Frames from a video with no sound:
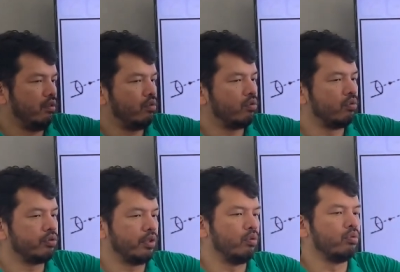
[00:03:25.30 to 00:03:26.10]
com o
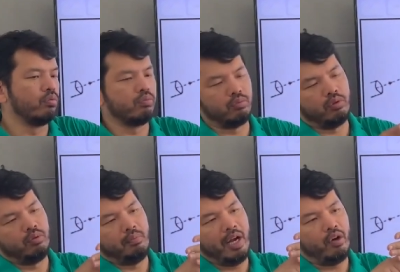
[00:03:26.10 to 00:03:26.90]
seu
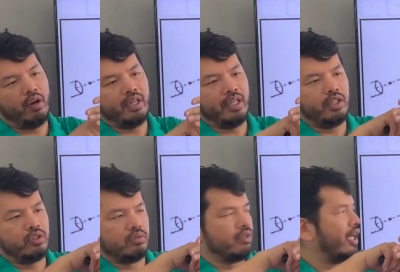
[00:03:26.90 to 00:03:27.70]
maior
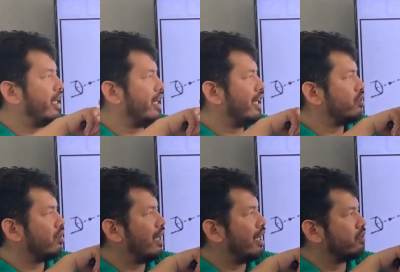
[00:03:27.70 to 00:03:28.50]
eixo né,
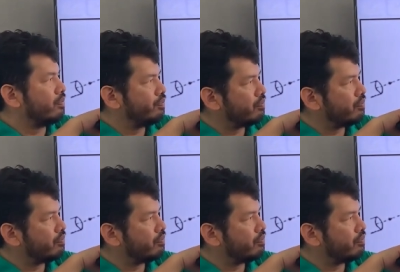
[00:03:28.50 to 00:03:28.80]
relacionado